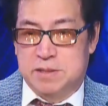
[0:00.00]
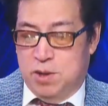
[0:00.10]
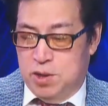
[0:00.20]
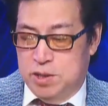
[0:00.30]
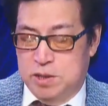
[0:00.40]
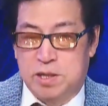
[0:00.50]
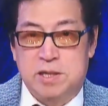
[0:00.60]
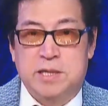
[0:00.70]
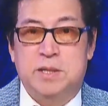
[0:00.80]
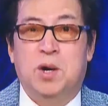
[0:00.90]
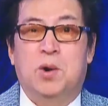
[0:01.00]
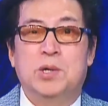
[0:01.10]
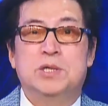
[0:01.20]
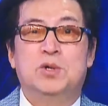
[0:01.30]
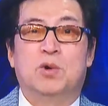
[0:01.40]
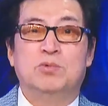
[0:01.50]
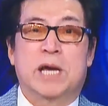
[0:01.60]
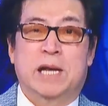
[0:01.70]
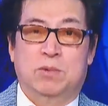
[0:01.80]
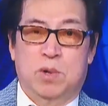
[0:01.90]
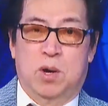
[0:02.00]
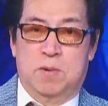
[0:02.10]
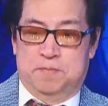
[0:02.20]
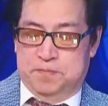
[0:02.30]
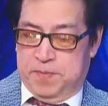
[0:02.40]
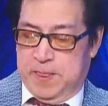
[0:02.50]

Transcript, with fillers: đòi lật đổ cái chế độ cộng sản lúc đó